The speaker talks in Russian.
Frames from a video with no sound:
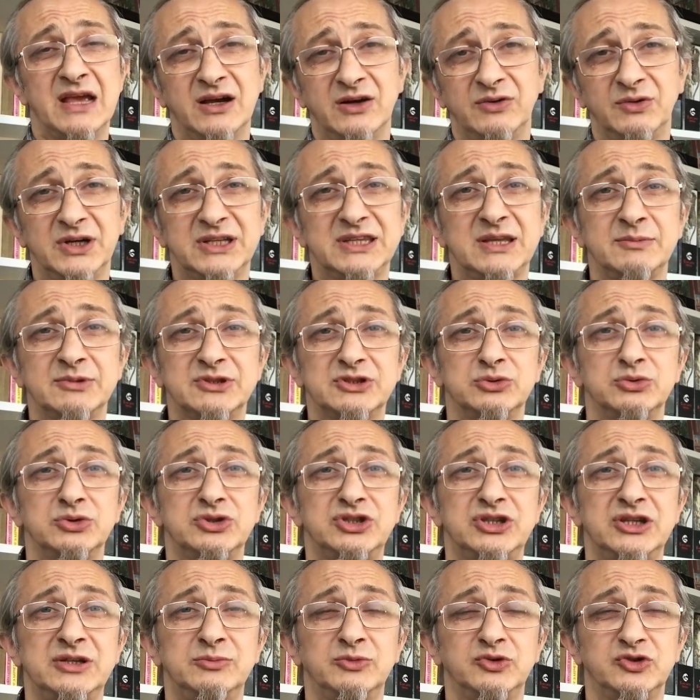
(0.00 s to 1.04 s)
В этом
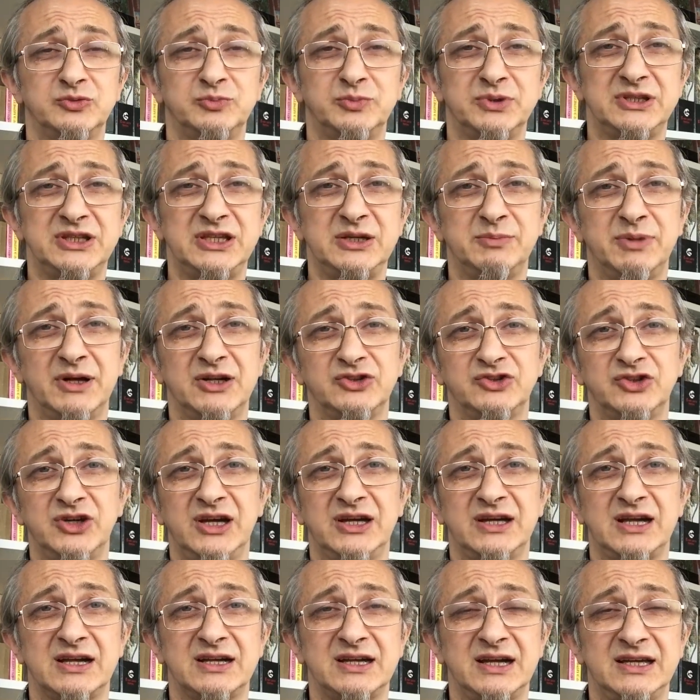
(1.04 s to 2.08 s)
случае может быть
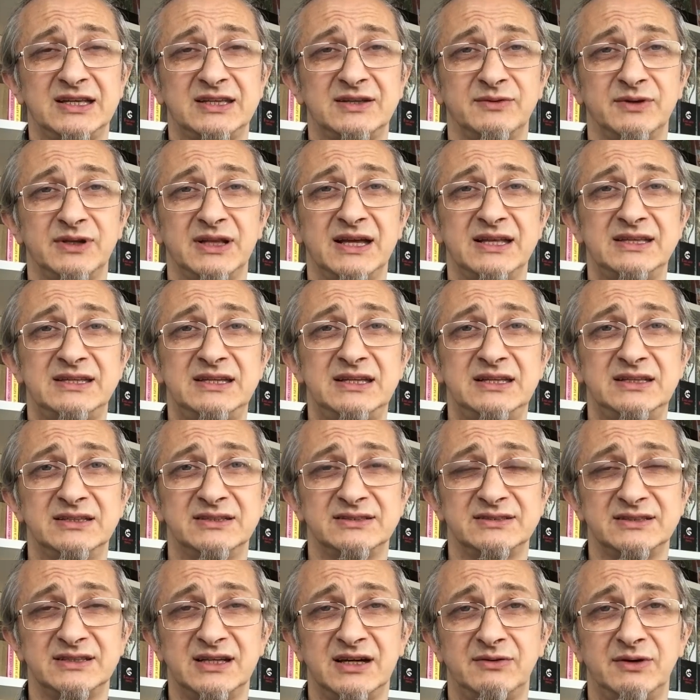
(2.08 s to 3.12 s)
небольшая какая-то
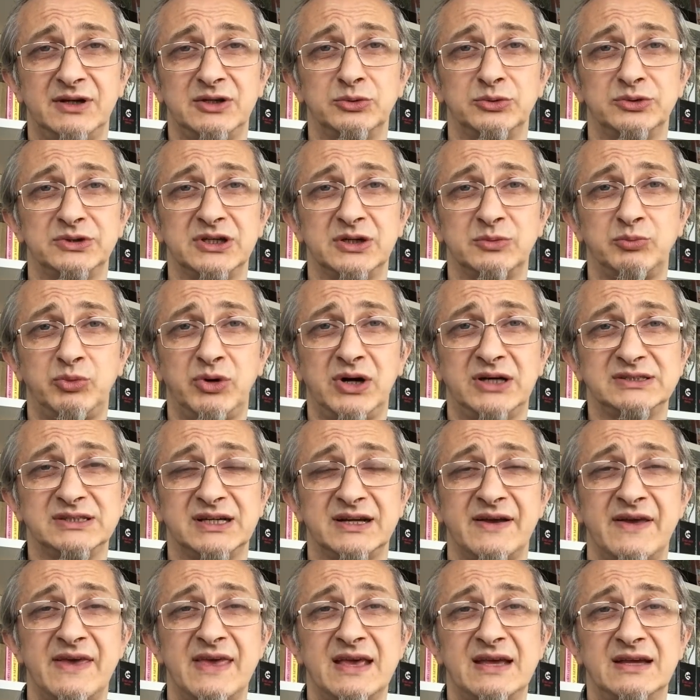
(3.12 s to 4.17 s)
волатильность на валюту валютных парах,